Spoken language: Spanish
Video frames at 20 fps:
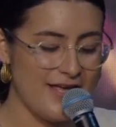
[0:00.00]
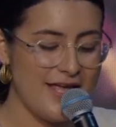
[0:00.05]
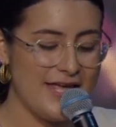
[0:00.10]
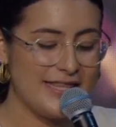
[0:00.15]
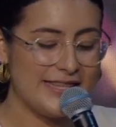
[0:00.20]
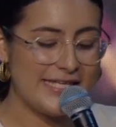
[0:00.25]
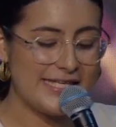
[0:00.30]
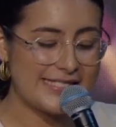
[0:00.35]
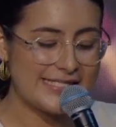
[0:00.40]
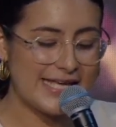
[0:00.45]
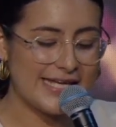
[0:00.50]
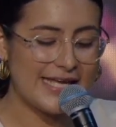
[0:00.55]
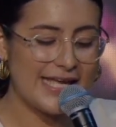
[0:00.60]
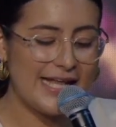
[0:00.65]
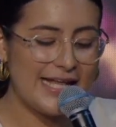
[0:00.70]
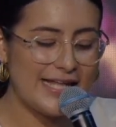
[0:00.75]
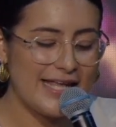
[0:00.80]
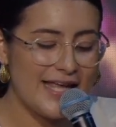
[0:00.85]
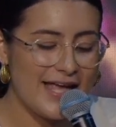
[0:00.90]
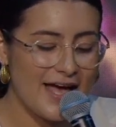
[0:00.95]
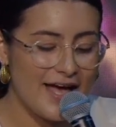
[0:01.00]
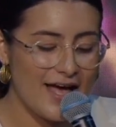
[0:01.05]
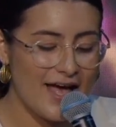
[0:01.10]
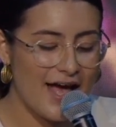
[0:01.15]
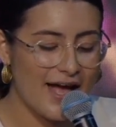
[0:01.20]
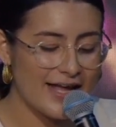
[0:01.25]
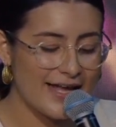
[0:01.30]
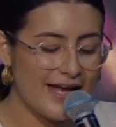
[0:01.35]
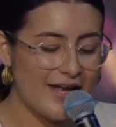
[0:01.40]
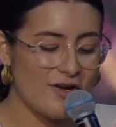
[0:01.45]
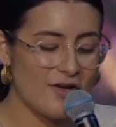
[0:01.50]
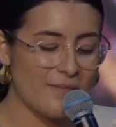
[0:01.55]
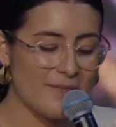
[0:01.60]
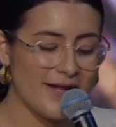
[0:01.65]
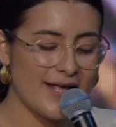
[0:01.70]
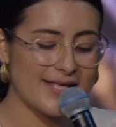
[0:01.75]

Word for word: Desde aquel día, aquel hombre